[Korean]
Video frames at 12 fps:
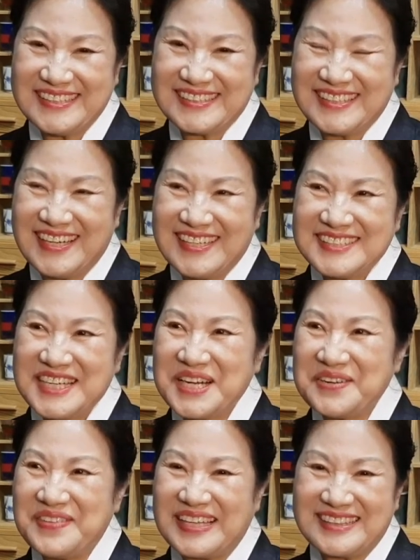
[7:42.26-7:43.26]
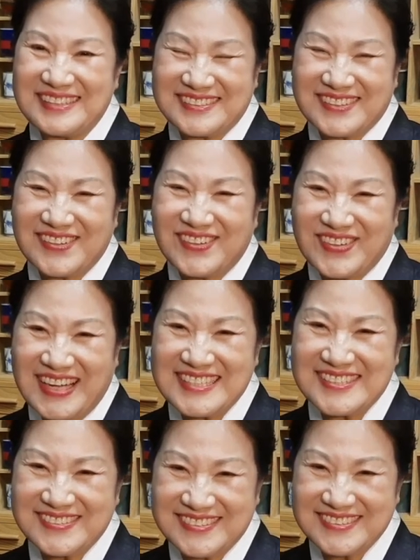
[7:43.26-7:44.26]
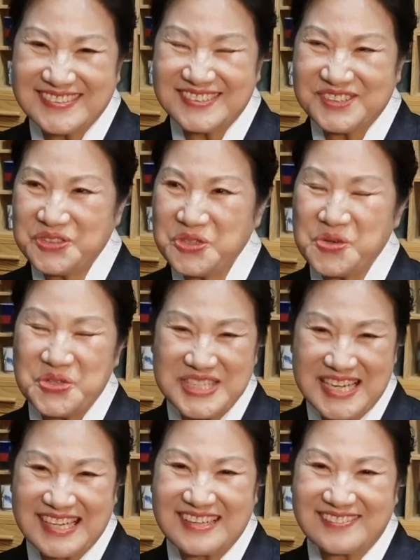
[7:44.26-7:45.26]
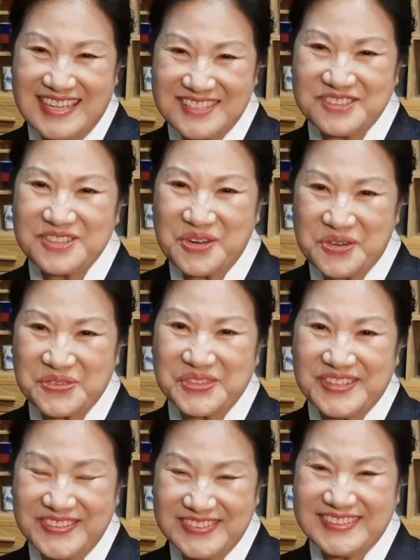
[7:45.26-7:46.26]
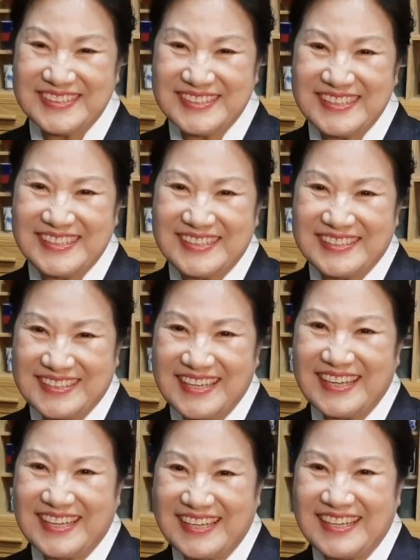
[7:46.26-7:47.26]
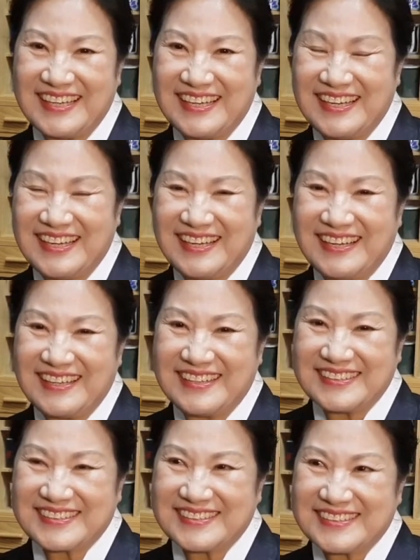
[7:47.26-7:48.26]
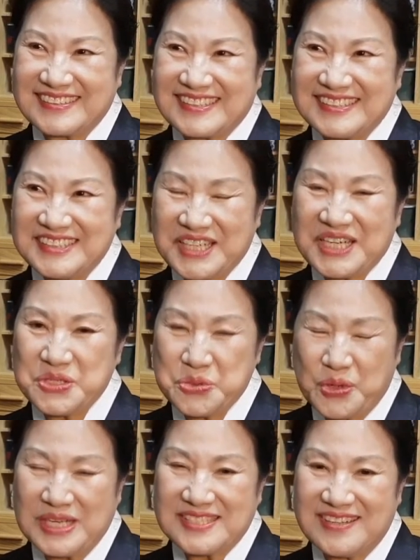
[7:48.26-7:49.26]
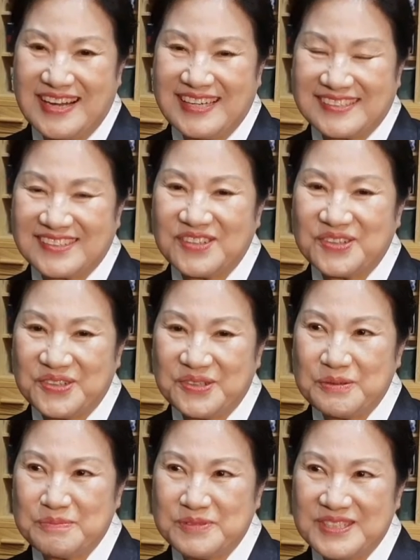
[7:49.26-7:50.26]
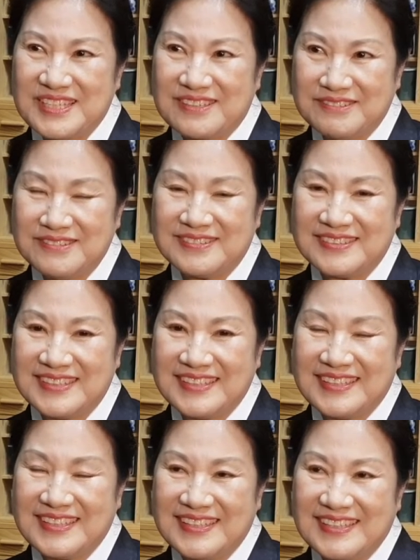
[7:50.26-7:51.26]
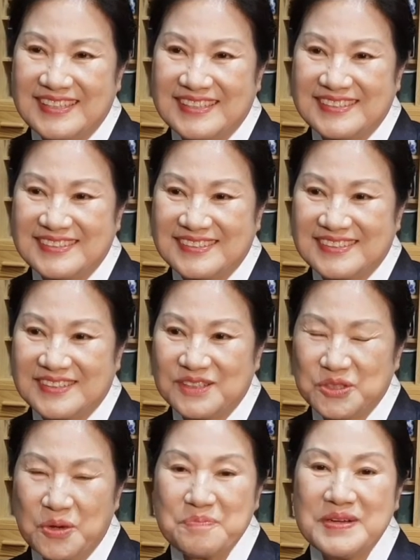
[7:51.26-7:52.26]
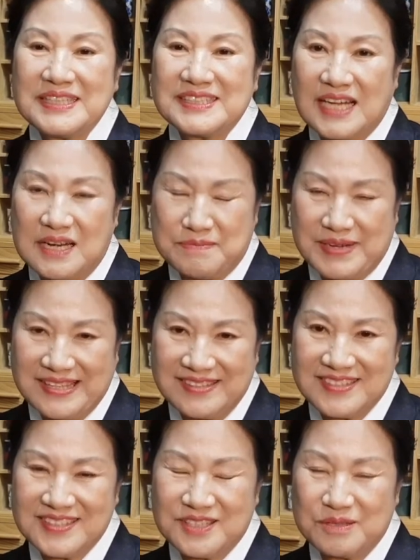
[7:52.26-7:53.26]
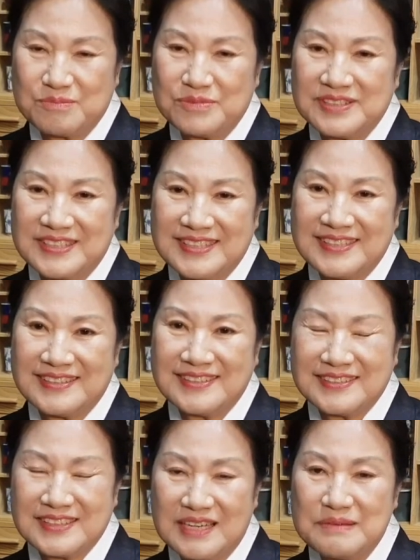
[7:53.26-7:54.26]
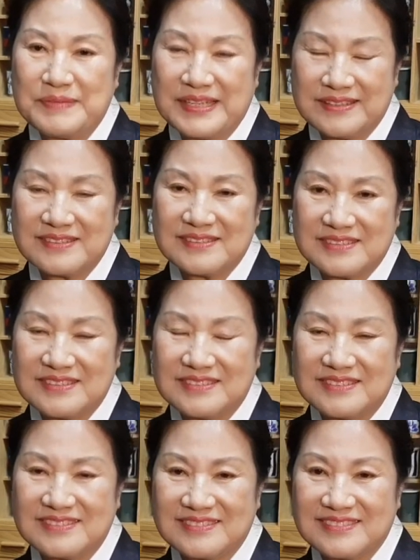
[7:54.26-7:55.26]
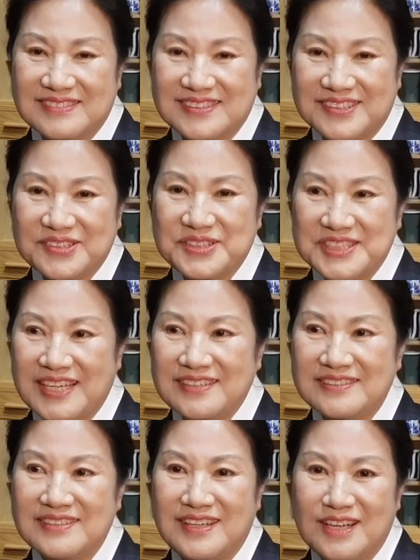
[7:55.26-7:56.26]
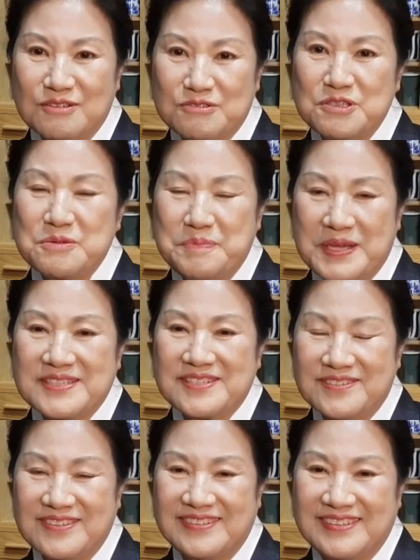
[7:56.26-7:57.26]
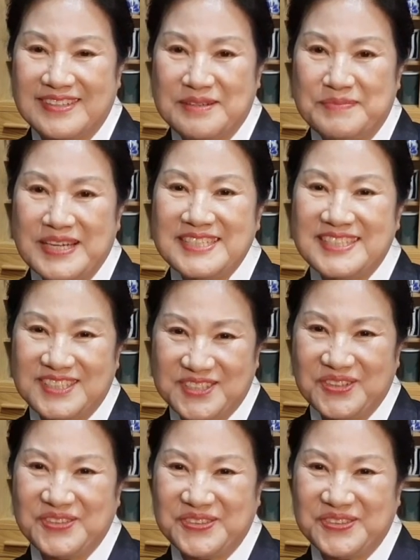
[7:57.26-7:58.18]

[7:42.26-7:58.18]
예. 제가 만든 것 가지고는 좋은 차라고 할 수가 없고요. 오, 진짜요? 예. 오. 그냥 제가 좋아서 하는 것뿐이고 정말 잘 만드시는 분이 잘 만드신 그런 차를 구입해서 마시죠.